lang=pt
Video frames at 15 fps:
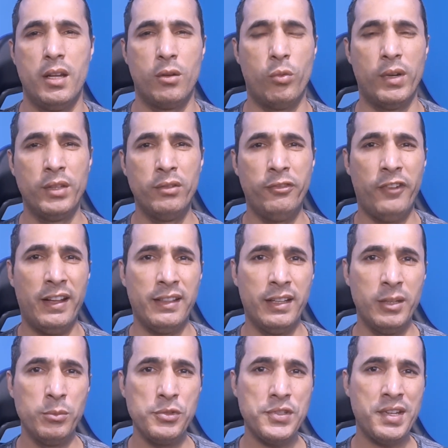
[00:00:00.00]
Quando
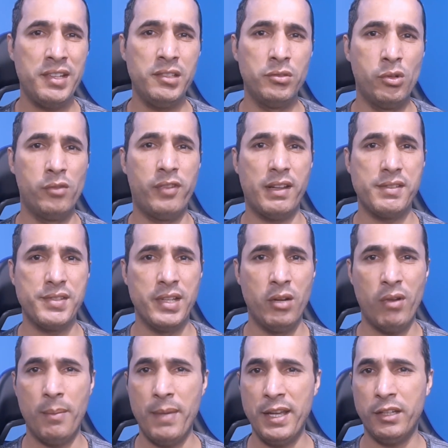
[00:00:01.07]
falamos em
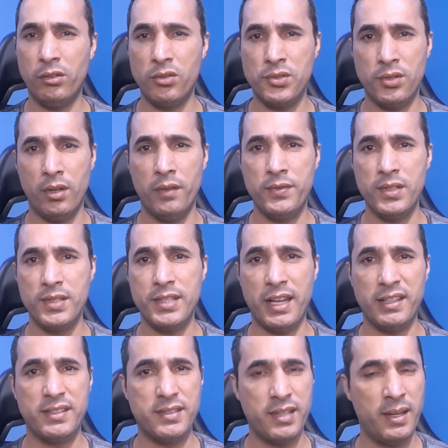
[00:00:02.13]
inovação, a Microsoft
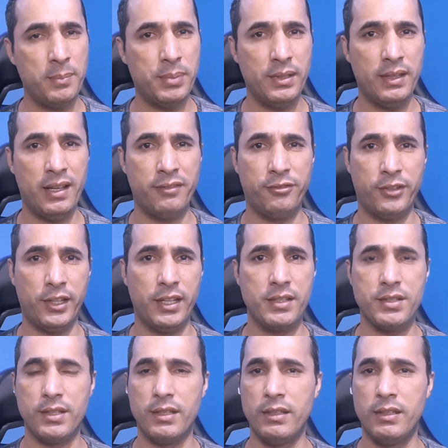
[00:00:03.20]
sai sempre na frente.